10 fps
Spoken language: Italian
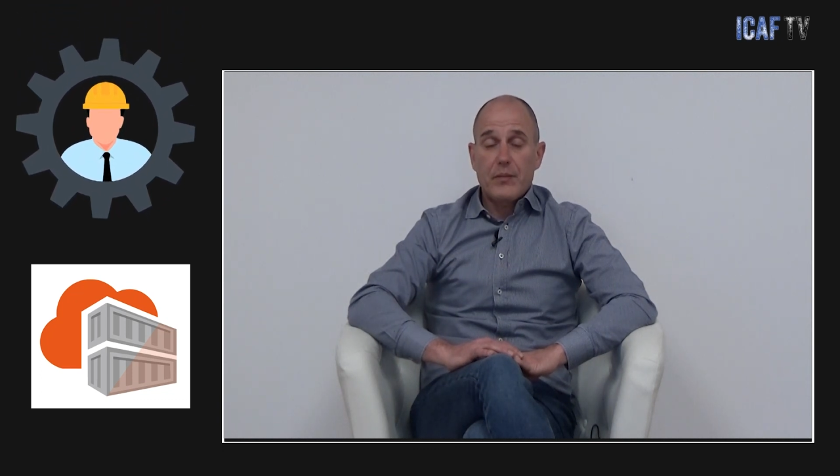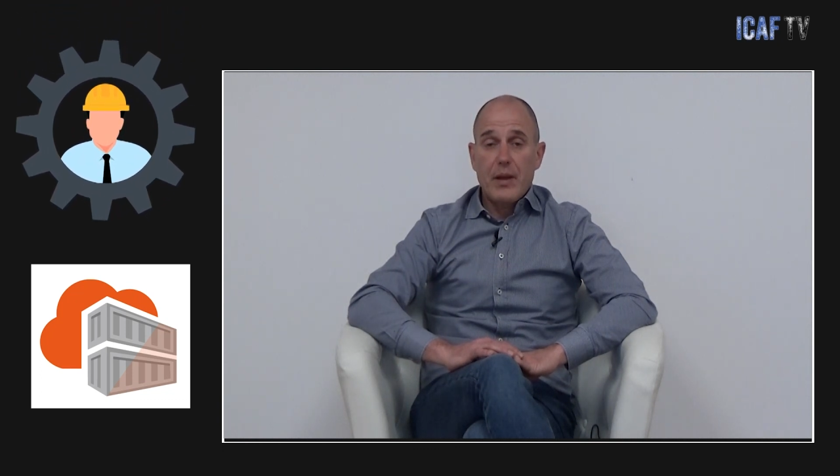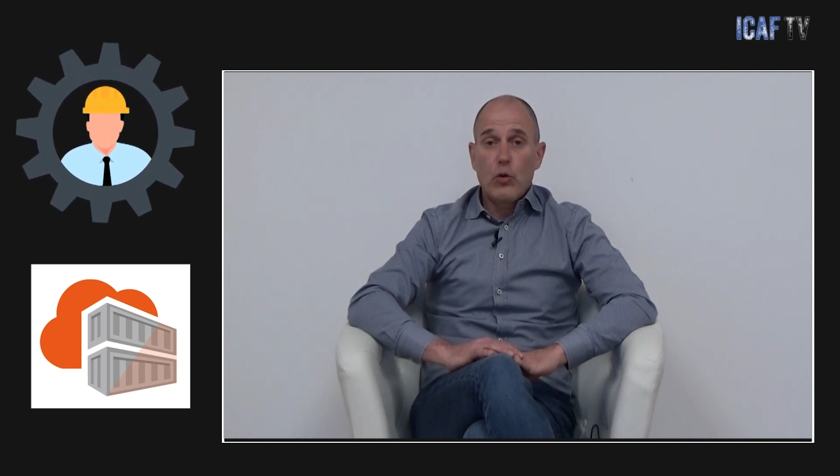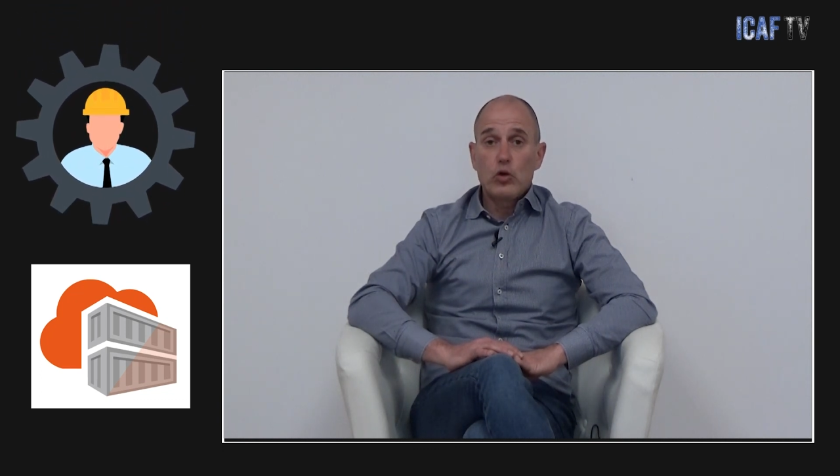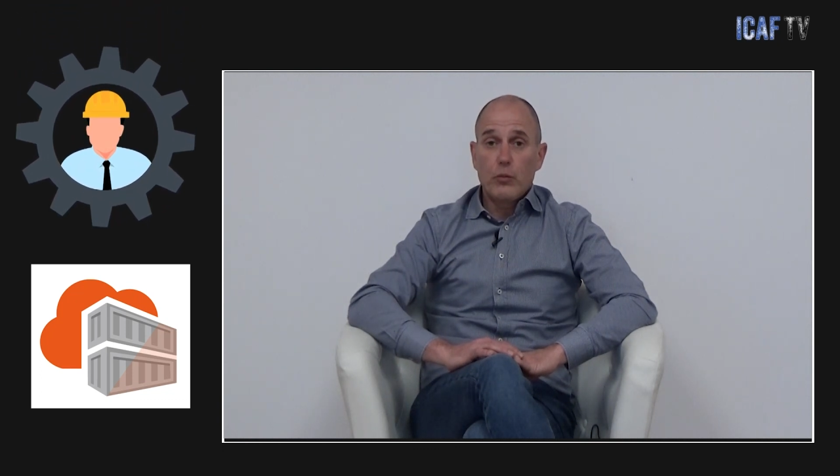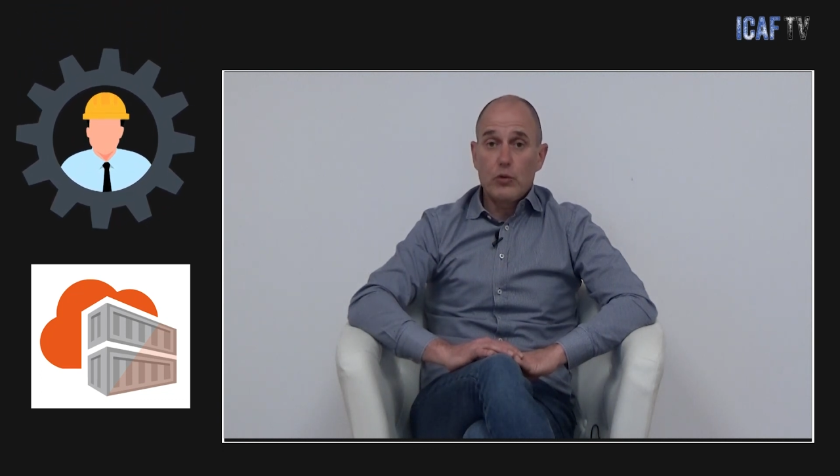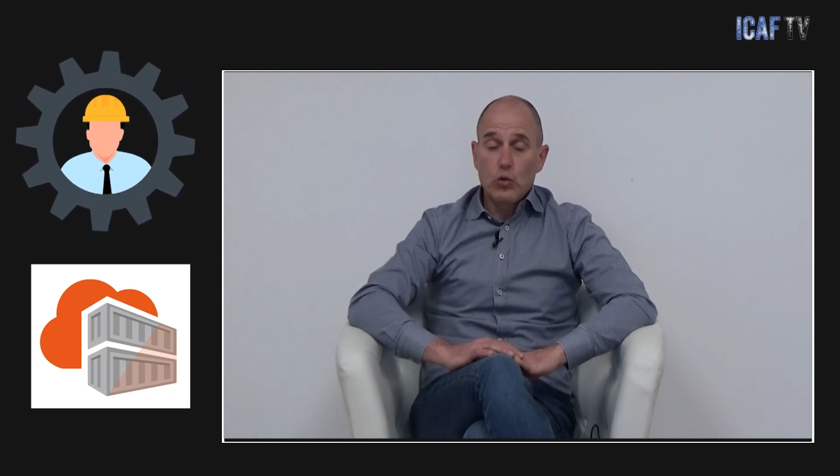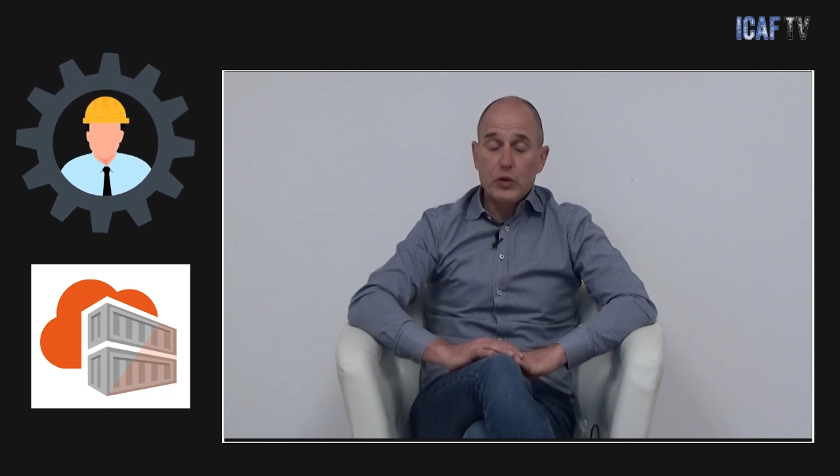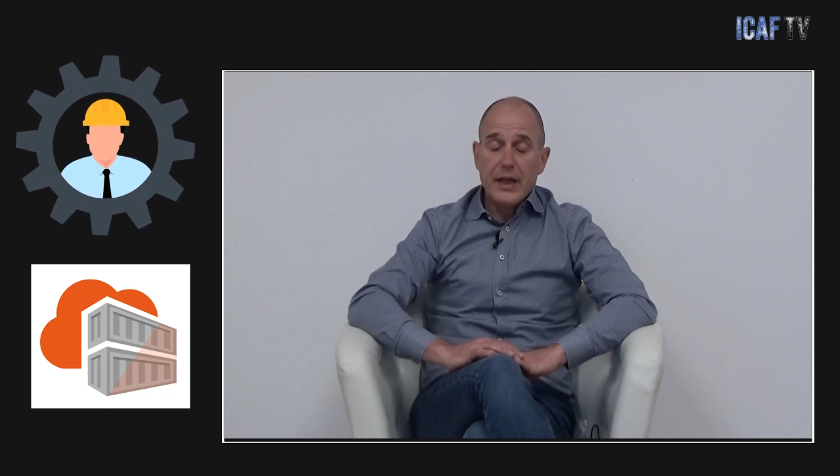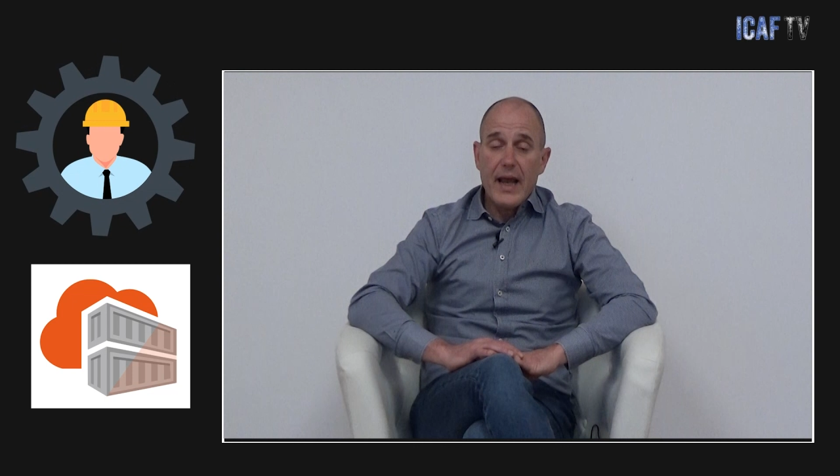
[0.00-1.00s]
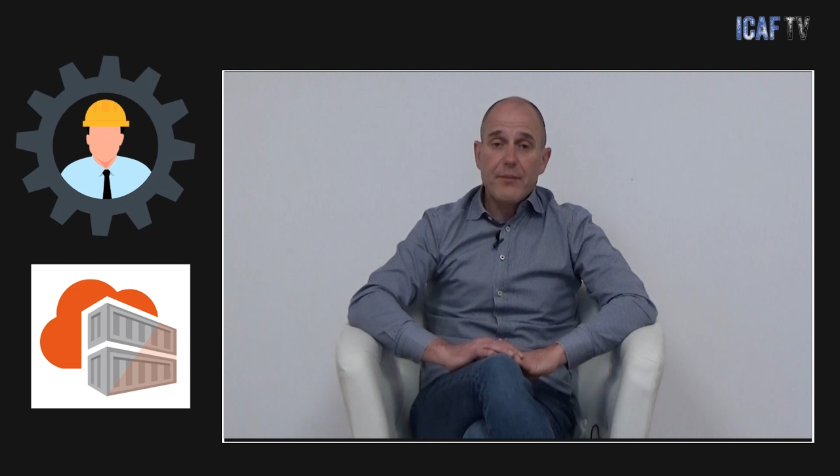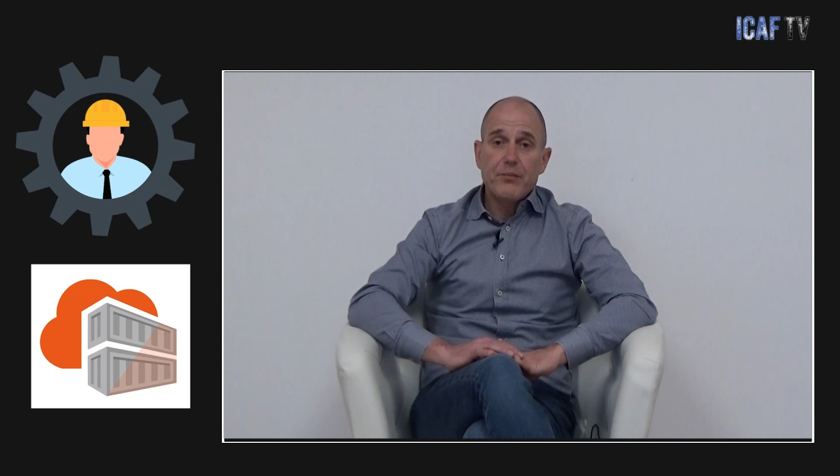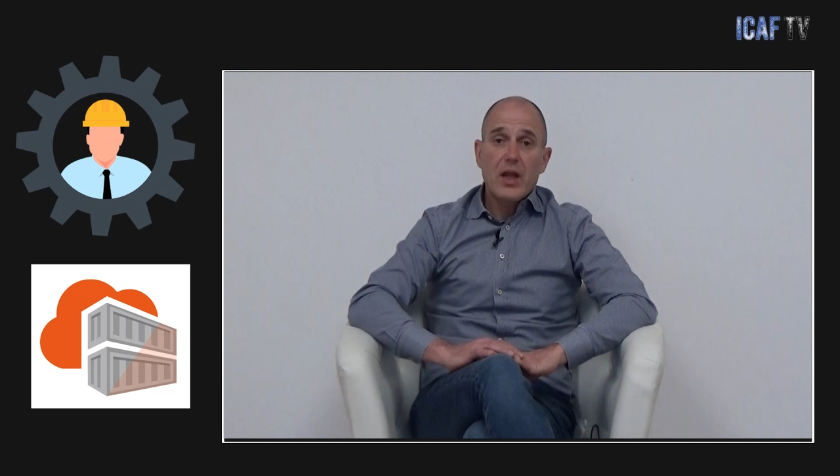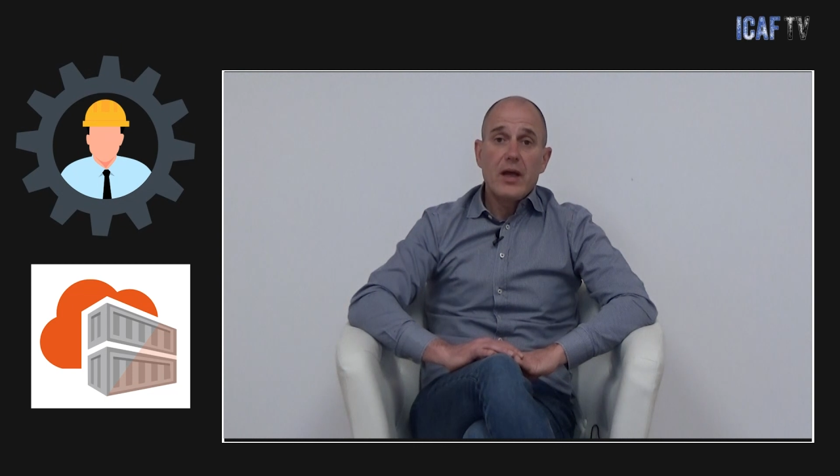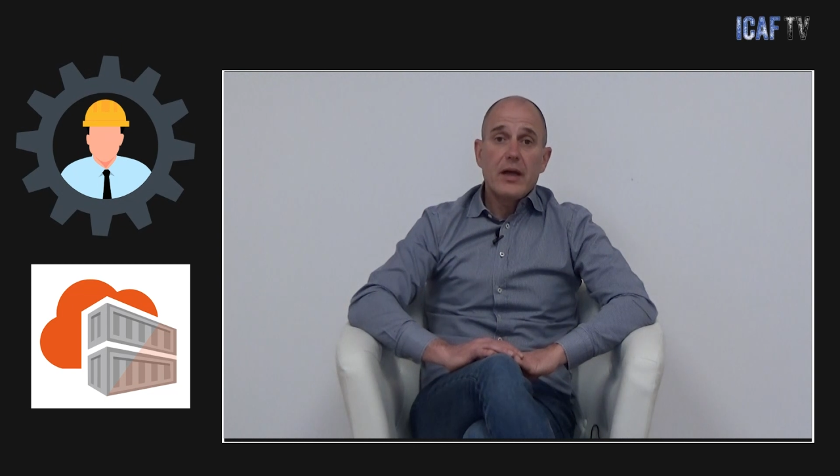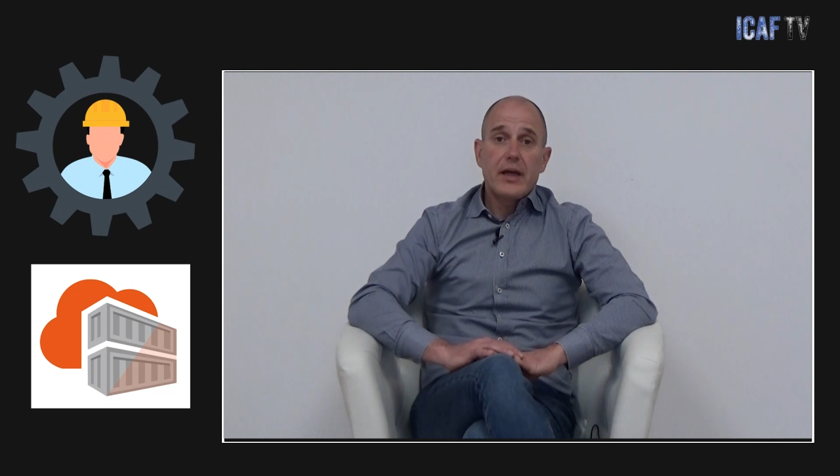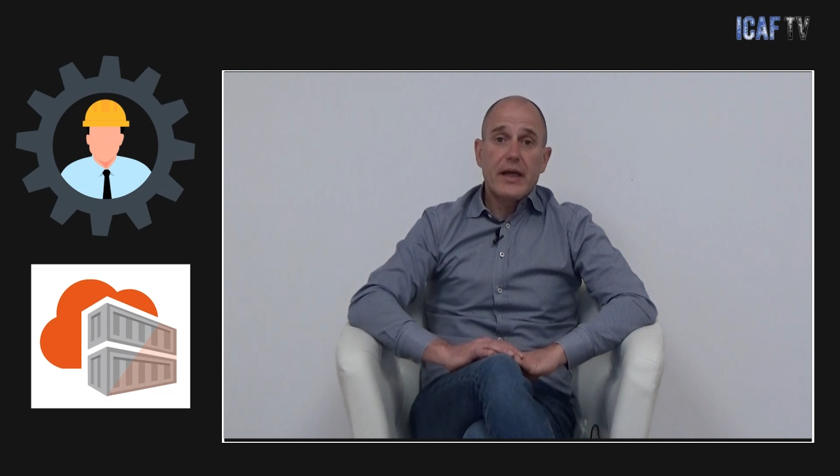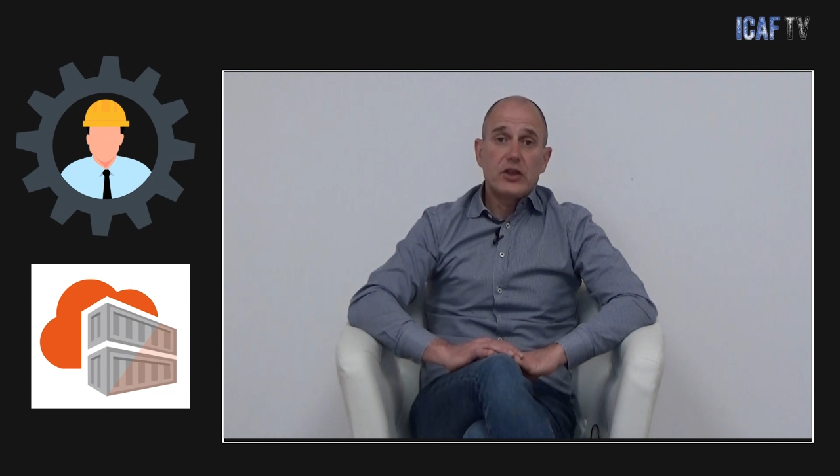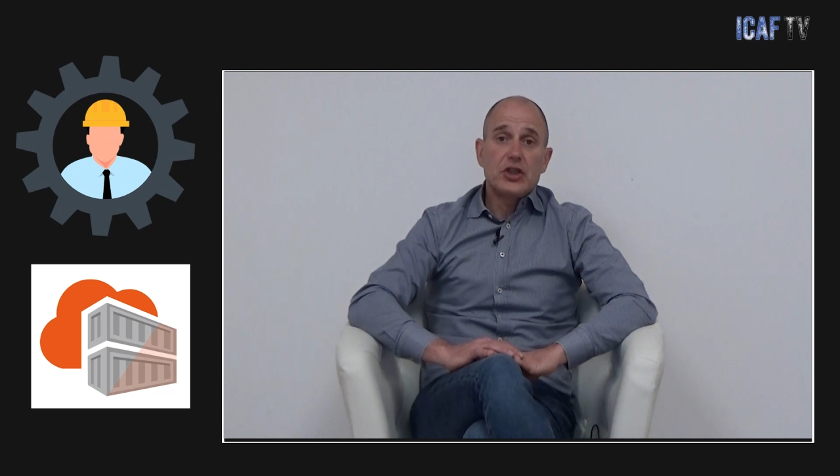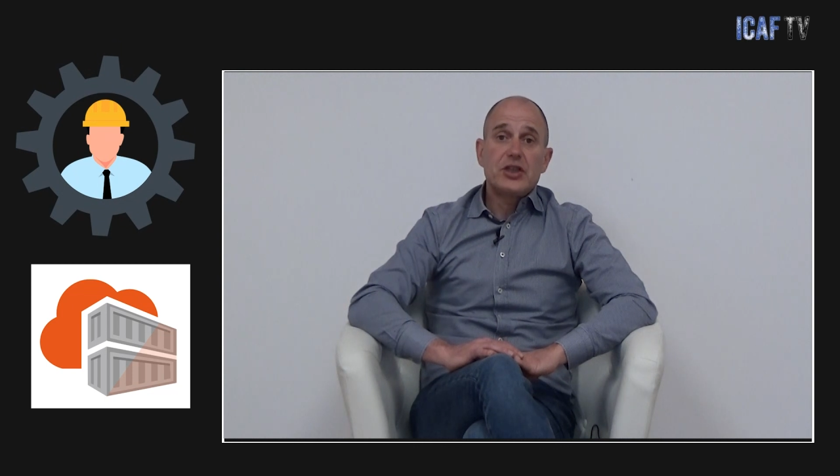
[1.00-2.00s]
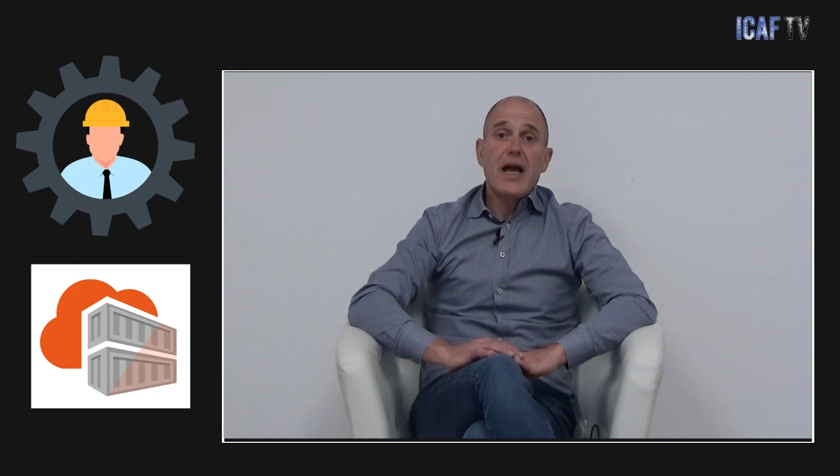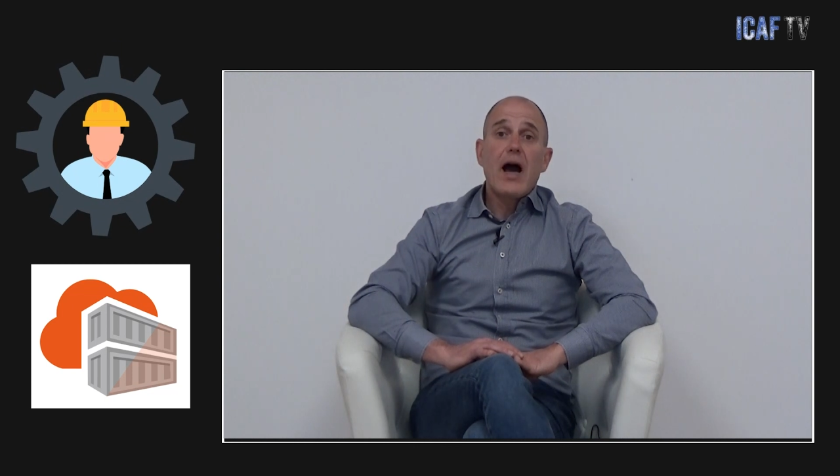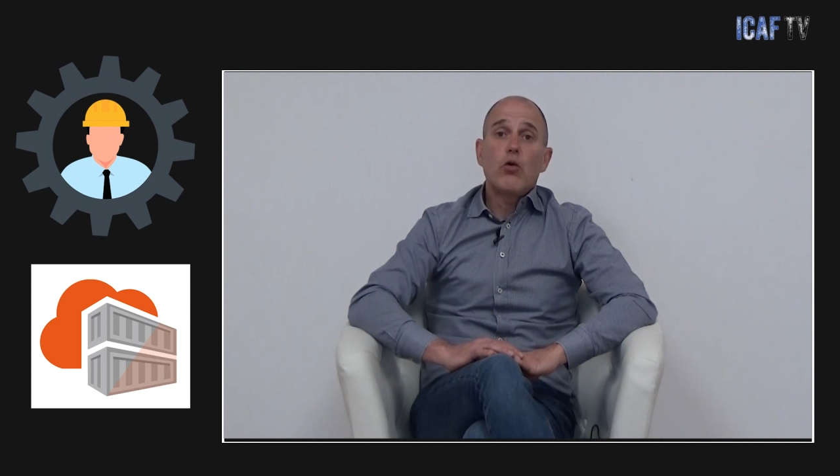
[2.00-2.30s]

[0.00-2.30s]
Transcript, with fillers: è molto più utile che ci sia